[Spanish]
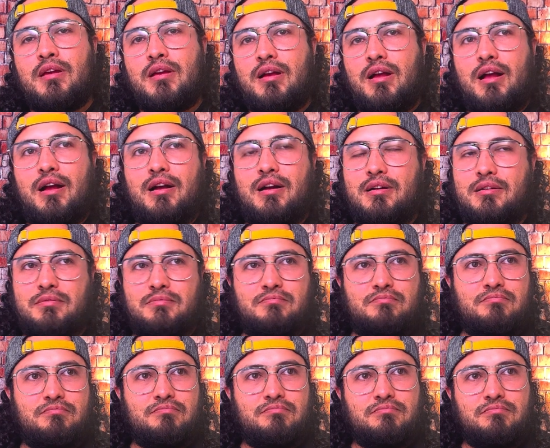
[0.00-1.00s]
Ah,
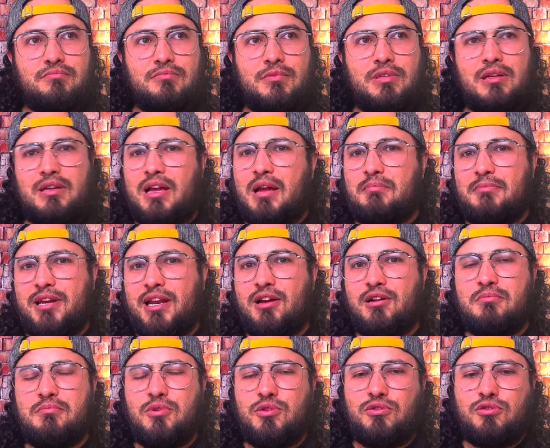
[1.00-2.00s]
caminé
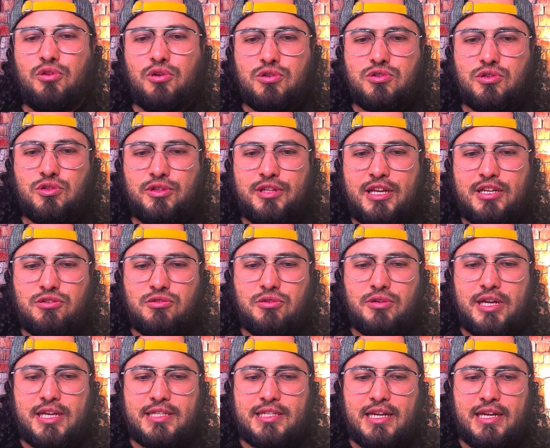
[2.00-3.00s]
como dos o tres
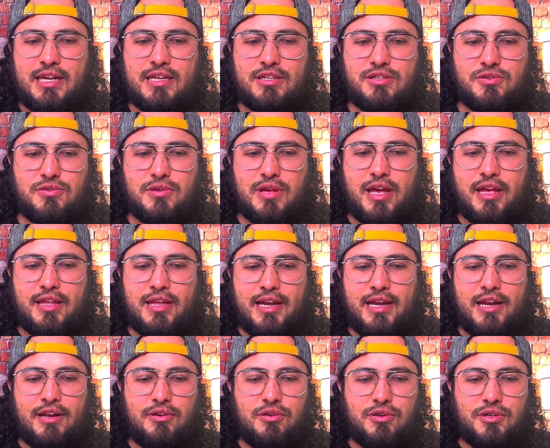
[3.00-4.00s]
horas en la ciudad, en
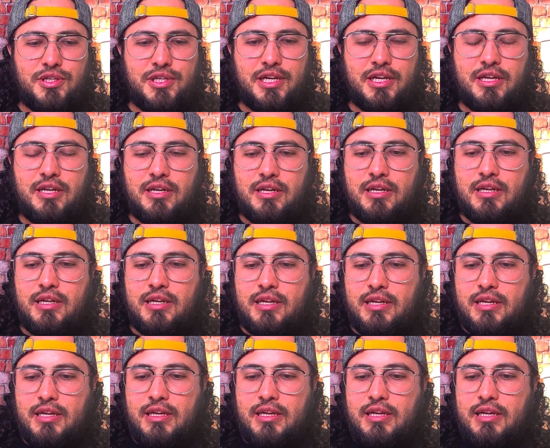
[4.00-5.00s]
la noche
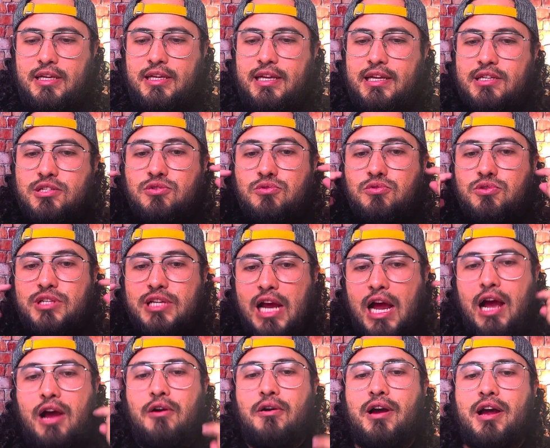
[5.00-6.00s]
y
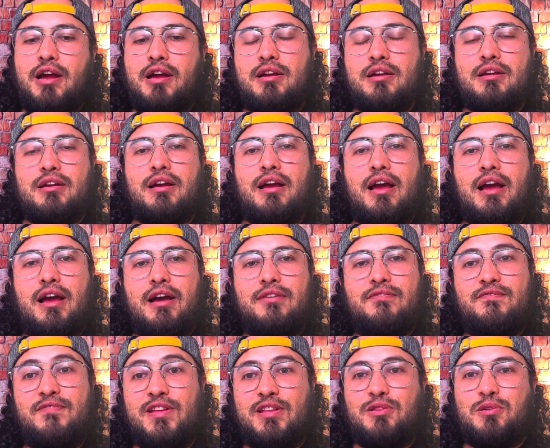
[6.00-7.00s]
escuchaba a
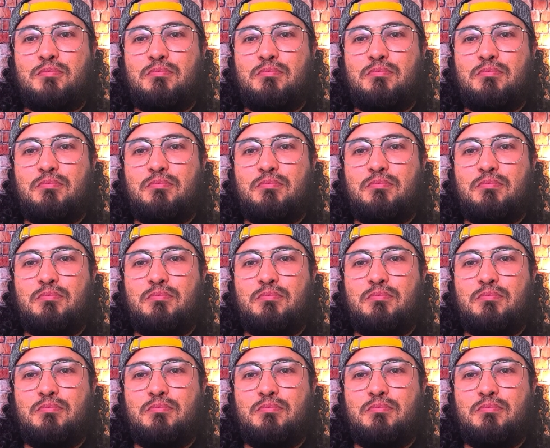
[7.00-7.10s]
Fito